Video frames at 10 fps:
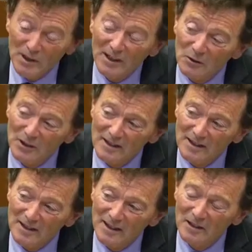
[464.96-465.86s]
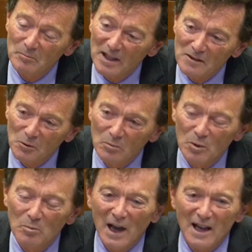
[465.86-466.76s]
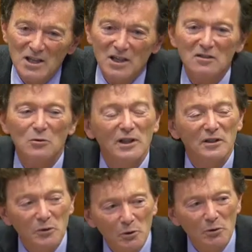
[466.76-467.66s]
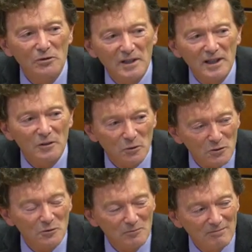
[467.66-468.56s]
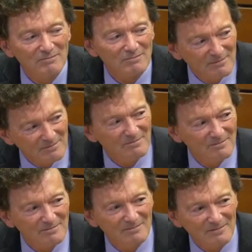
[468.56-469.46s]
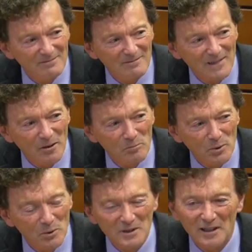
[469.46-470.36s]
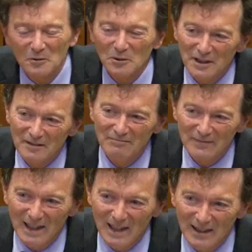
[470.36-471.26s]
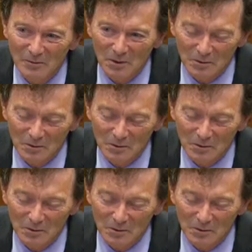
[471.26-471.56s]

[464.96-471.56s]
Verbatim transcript: on est peut-être en excès de dette parce qu'on ne peut pas agir sur les deux leviers que sont l'impôt d'un côté et